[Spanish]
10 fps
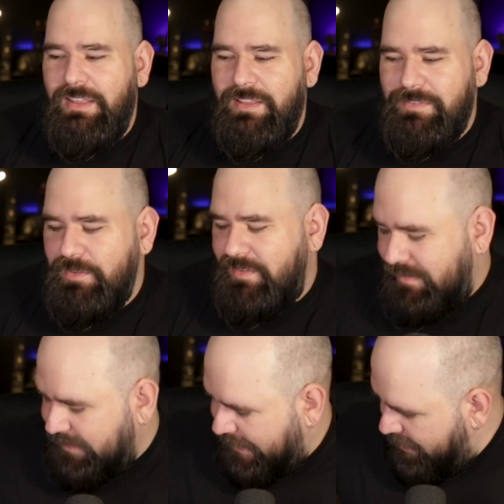Estos.
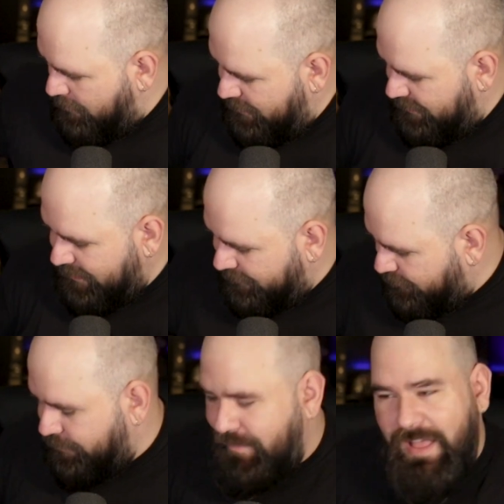Y se cayó entre el
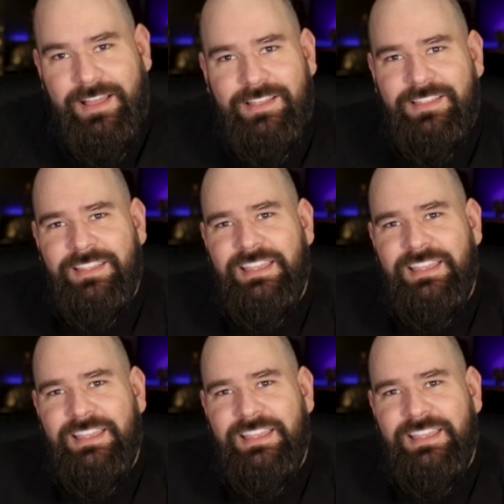sofá